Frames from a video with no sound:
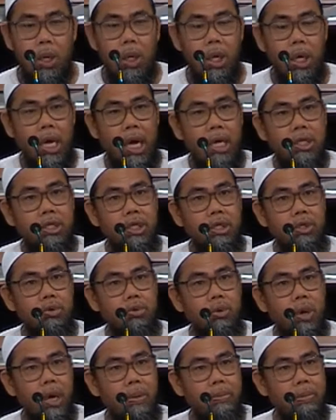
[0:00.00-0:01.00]
Dikasih
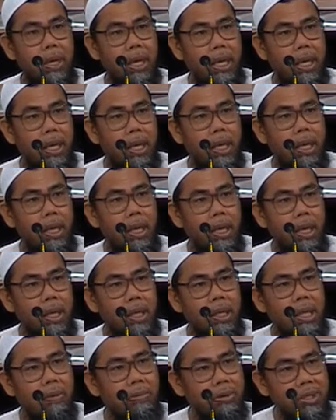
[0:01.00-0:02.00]
suami,
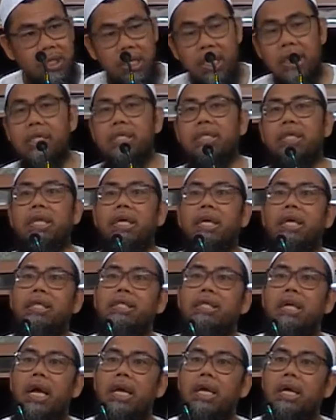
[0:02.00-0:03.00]
tapi
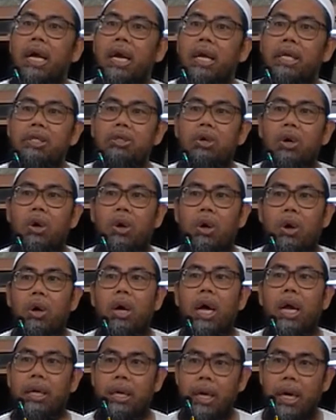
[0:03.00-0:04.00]
sedikit-sedikit sekali-kali
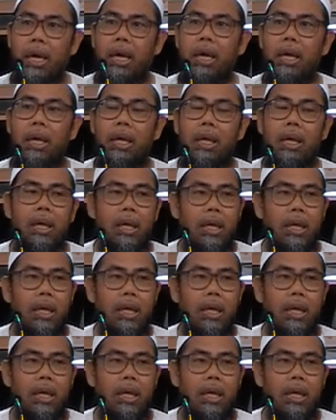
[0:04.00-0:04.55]
nyolong ada,